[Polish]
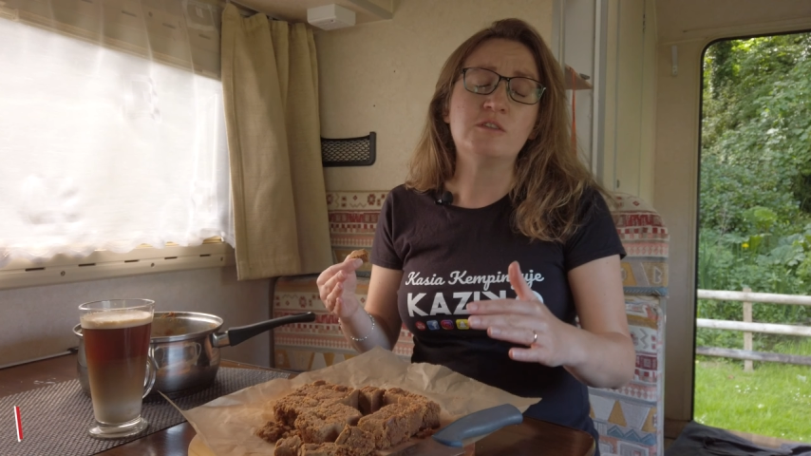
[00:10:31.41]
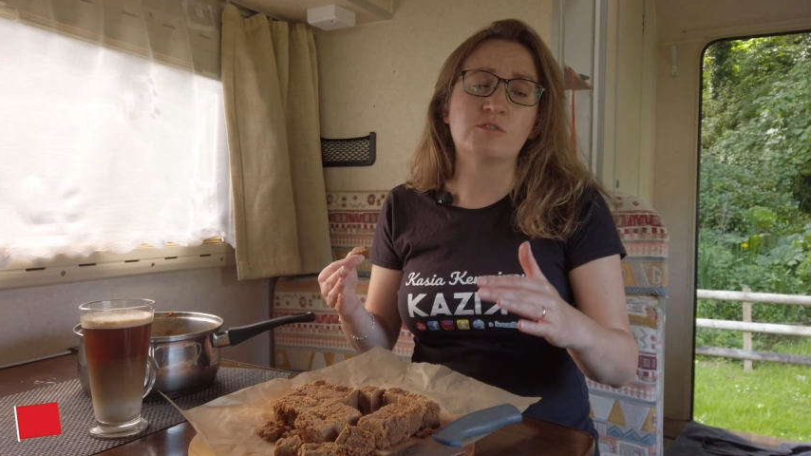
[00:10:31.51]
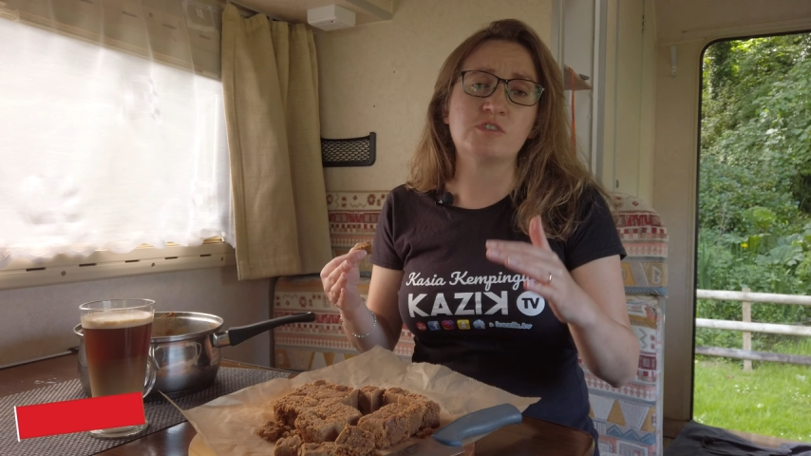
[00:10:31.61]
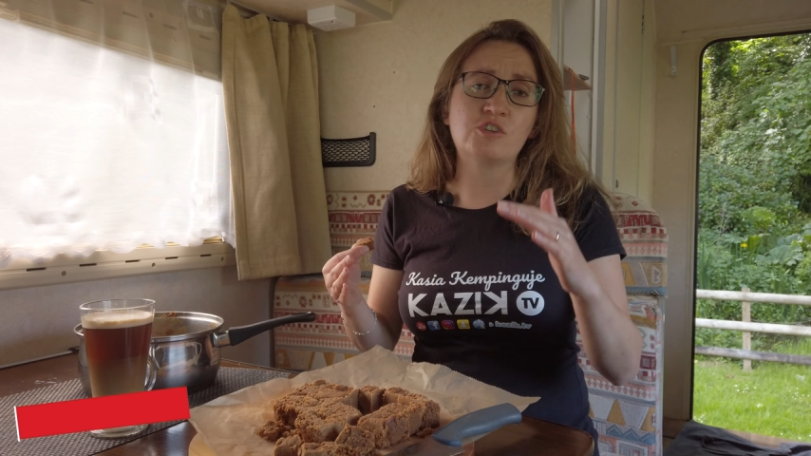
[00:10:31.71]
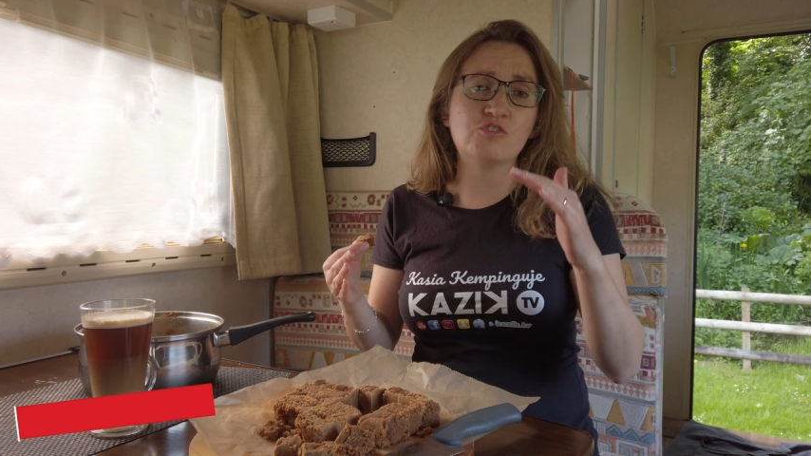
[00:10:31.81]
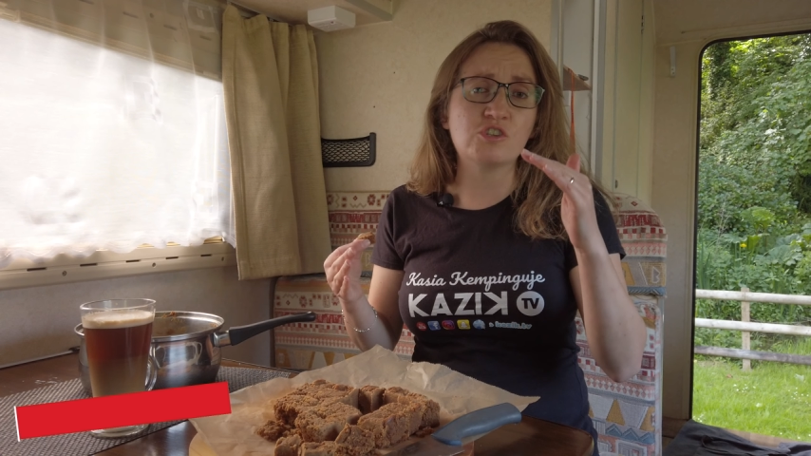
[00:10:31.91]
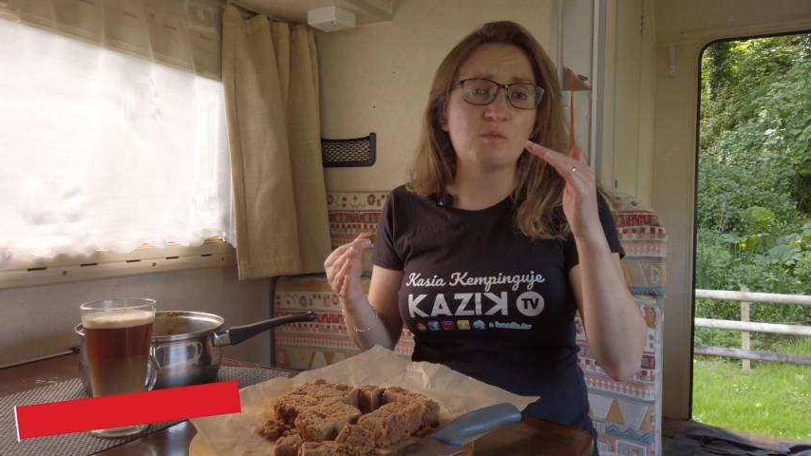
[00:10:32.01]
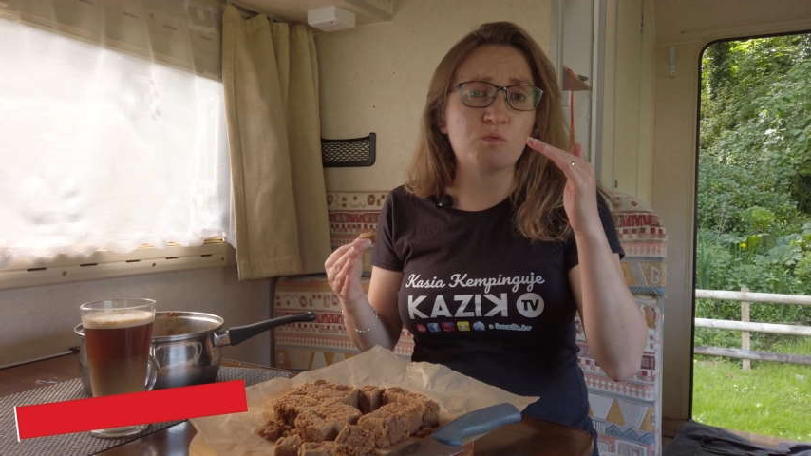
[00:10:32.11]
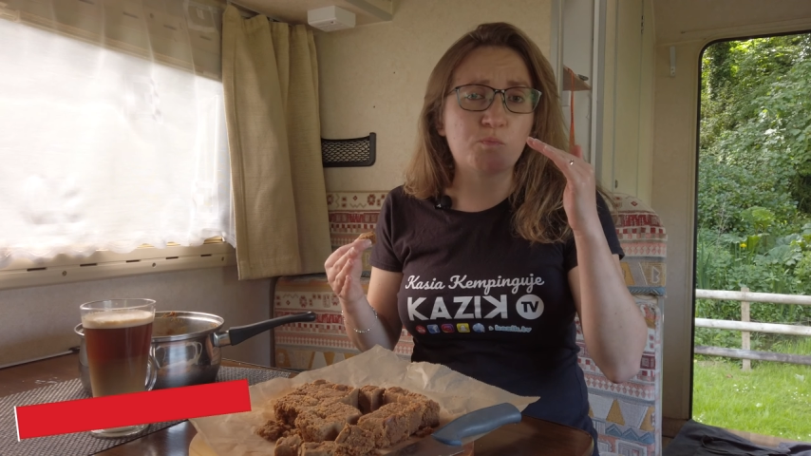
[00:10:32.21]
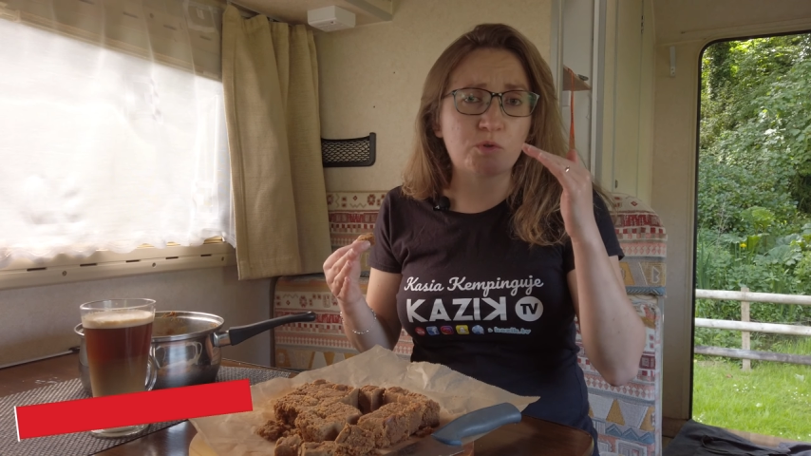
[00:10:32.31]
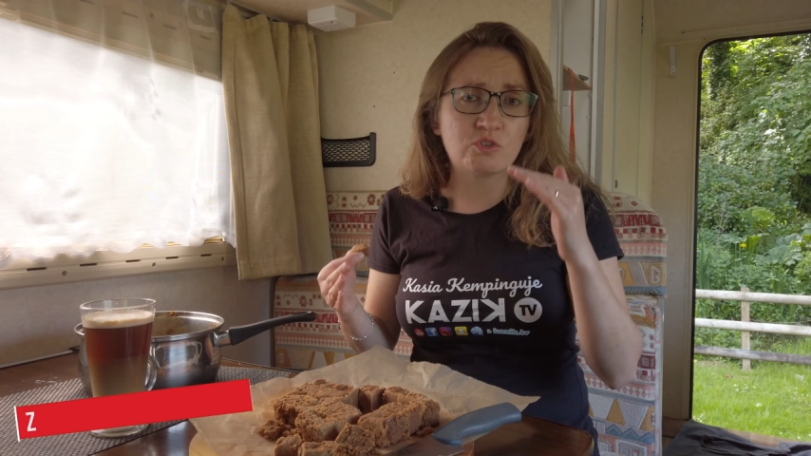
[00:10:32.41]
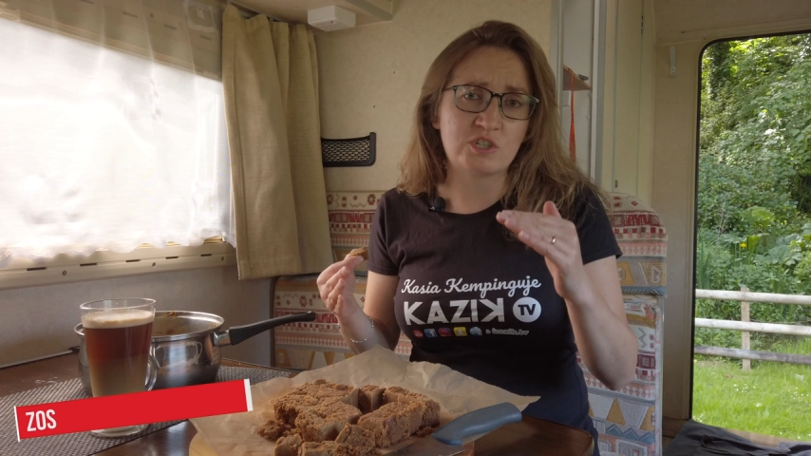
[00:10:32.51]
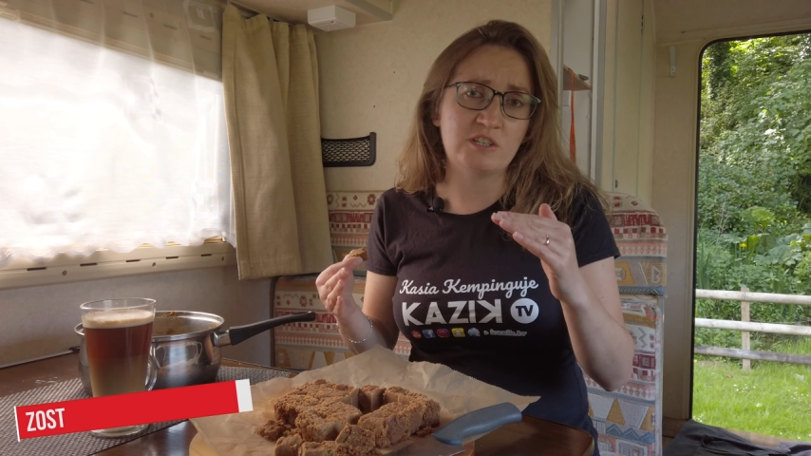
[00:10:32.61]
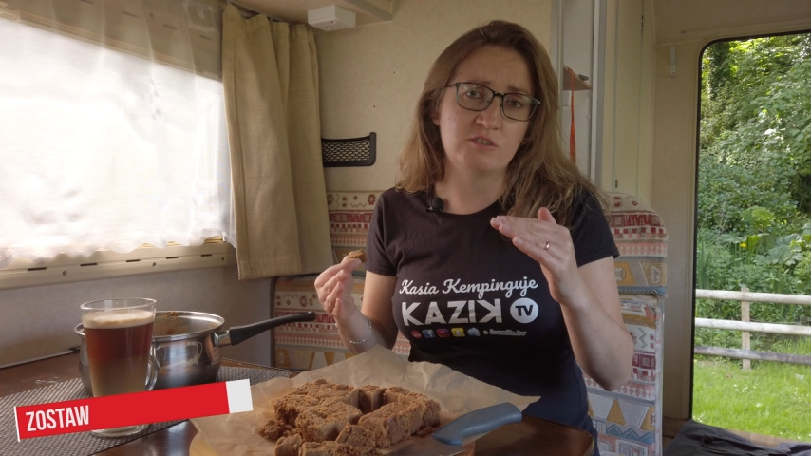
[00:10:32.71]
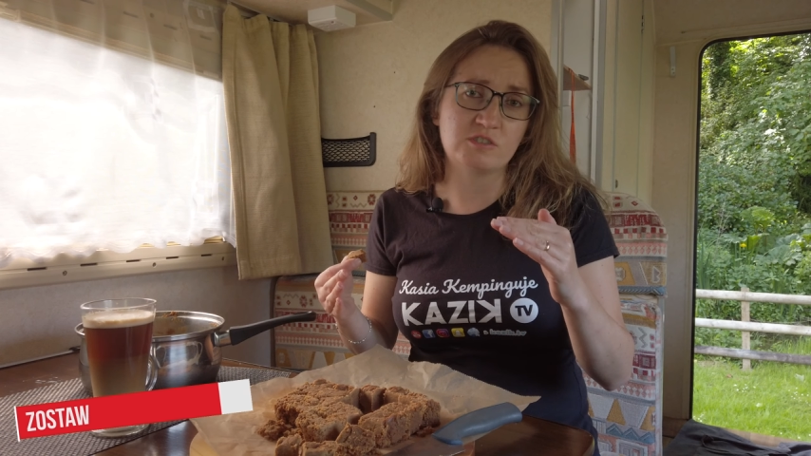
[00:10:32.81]
to znaczy, że nie były
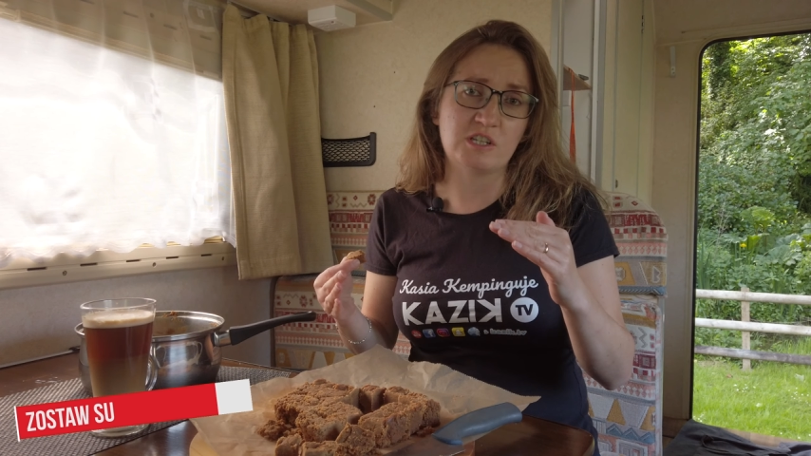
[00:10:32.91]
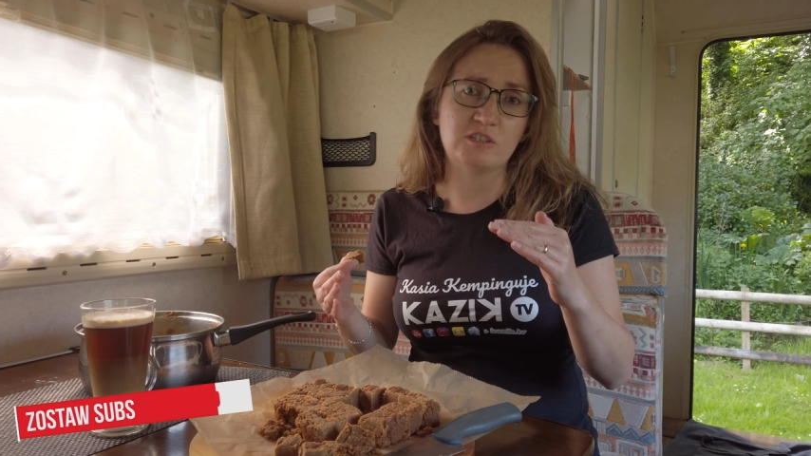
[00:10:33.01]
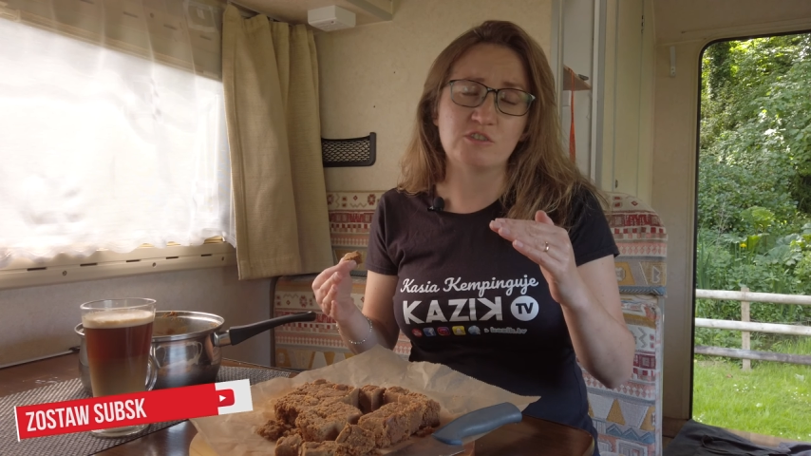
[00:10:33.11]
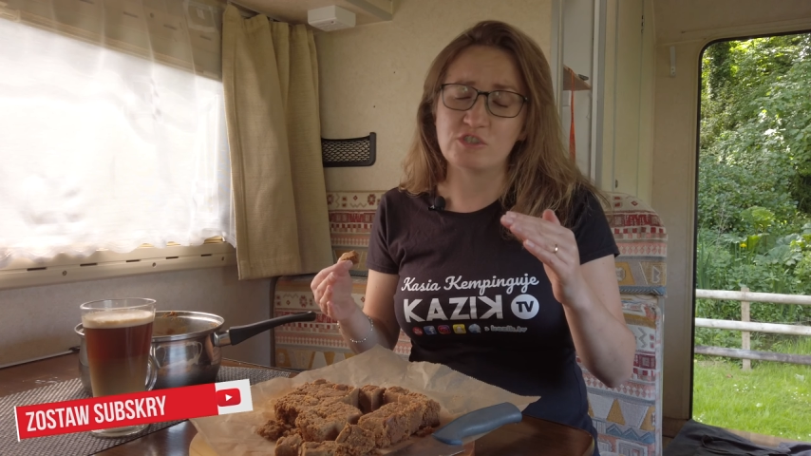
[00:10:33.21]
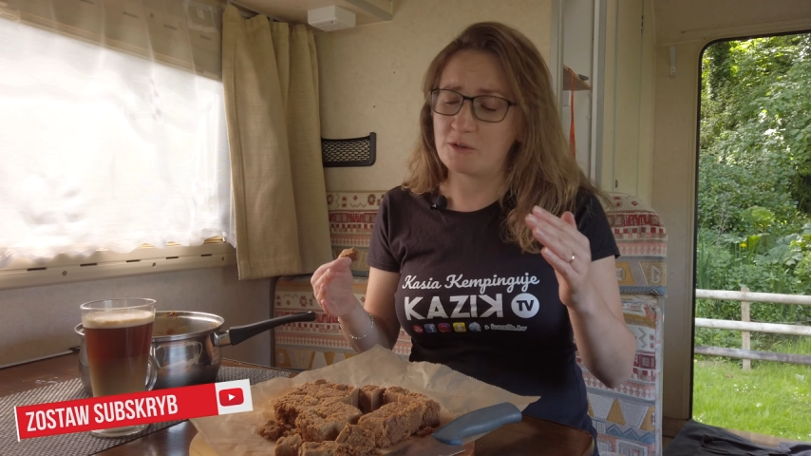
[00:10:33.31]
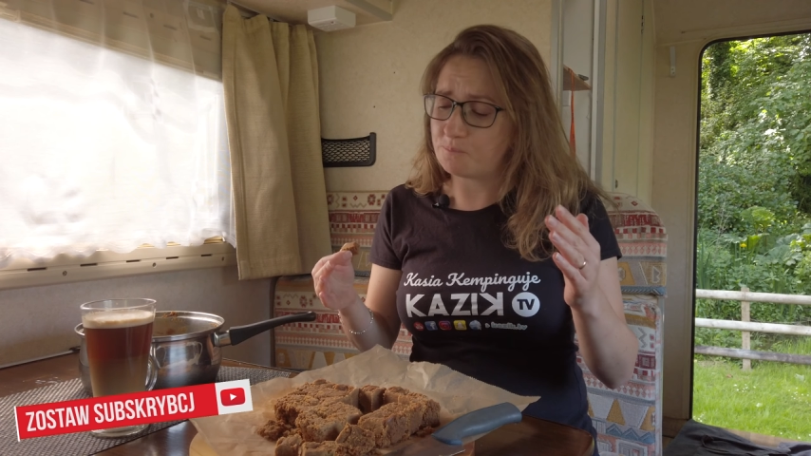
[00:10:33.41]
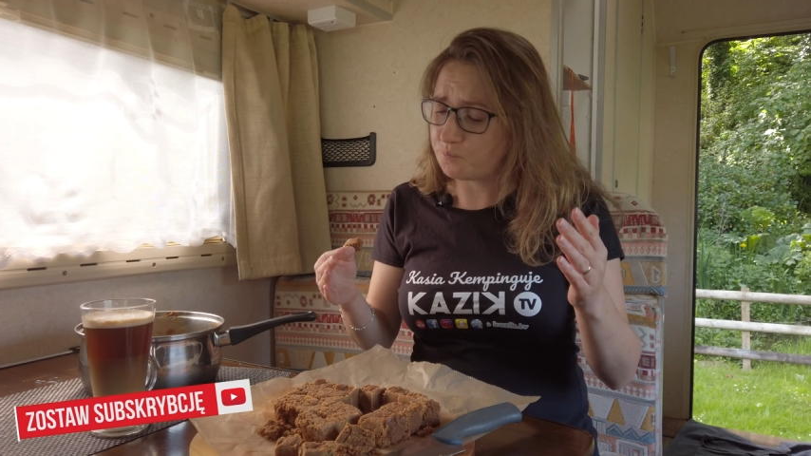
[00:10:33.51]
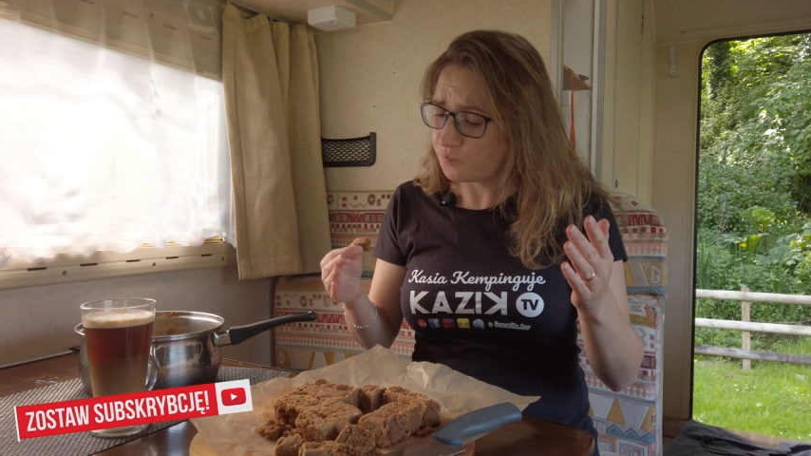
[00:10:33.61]
podgrzane dostatecznie.